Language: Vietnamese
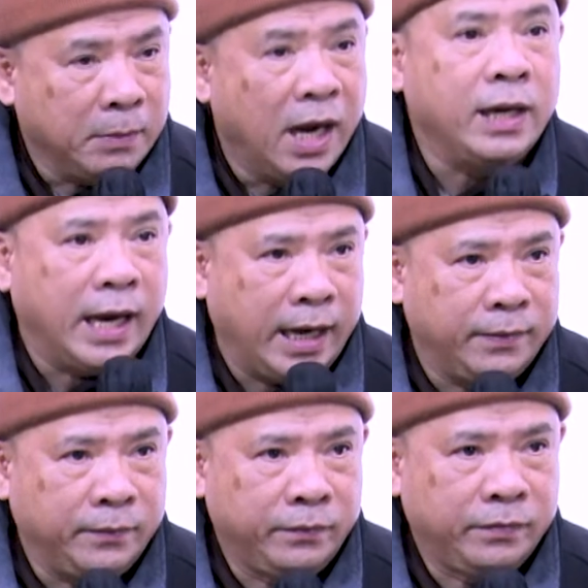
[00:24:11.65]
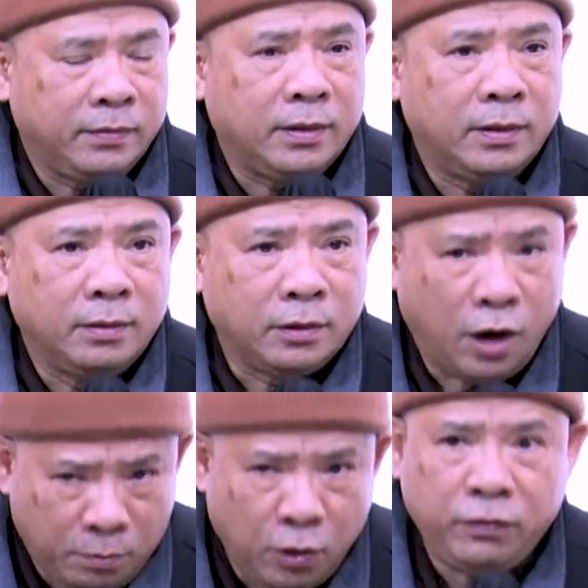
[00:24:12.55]
Bởi vậy
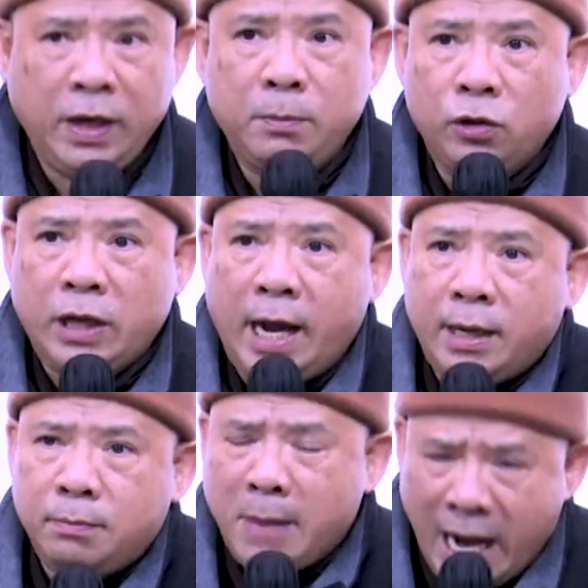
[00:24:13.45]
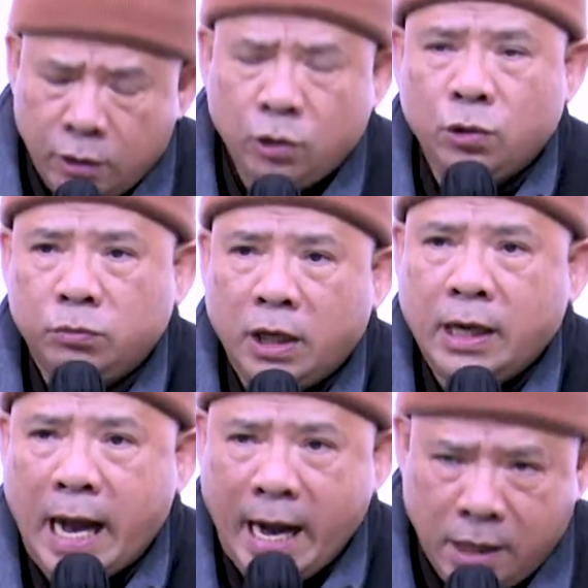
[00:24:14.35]
có một vị Bồ Tát ban cho chúng ta
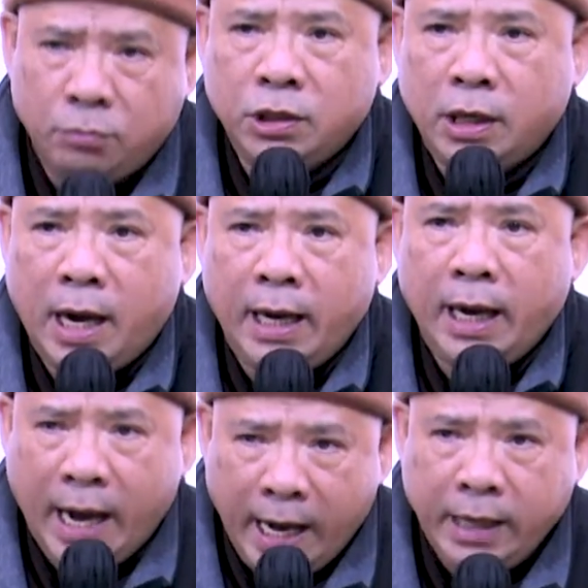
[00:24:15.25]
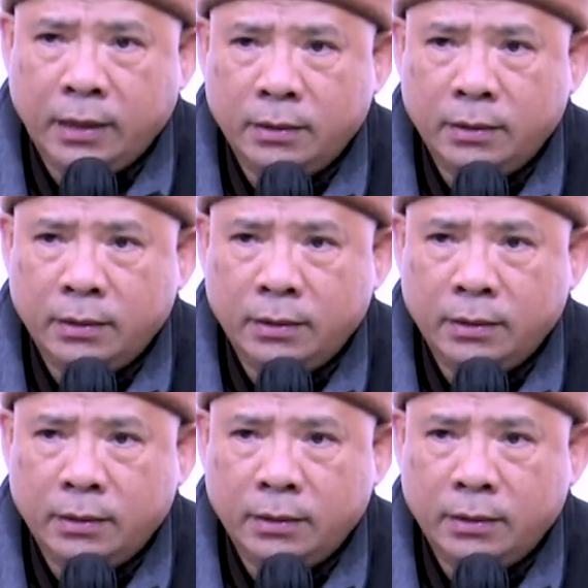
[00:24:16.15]
cái không sợ hãi là ai?